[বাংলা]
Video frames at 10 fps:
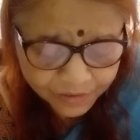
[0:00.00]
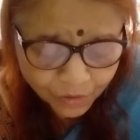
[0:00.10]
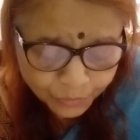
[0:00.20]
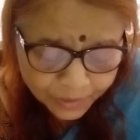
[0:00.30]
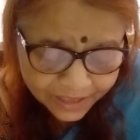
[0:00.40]

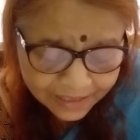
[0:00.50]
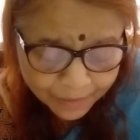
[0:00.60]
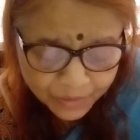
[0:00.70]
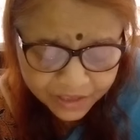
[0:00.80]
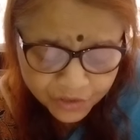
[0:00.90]
সকলের
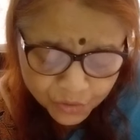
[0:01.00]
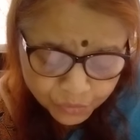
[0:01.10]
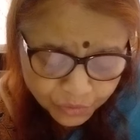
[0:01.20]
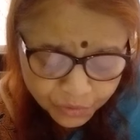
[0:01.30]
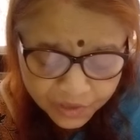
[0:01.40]
নামে কি
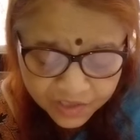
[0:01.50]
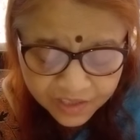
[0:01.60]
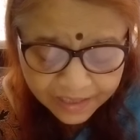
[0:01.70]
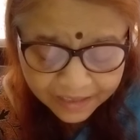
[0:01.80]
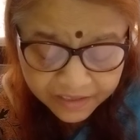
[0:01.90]
সুন্দর
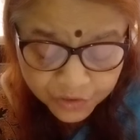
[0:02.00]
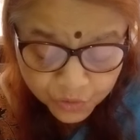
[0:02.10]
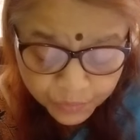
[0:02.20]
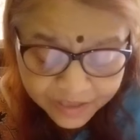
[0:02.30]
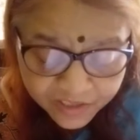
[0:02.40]
নিজের হাতে
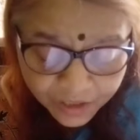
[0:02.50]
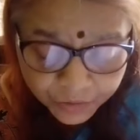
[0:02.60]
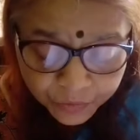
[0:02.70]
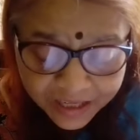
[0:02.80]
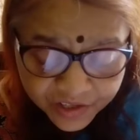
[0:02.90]
শুভেচ্ছা ও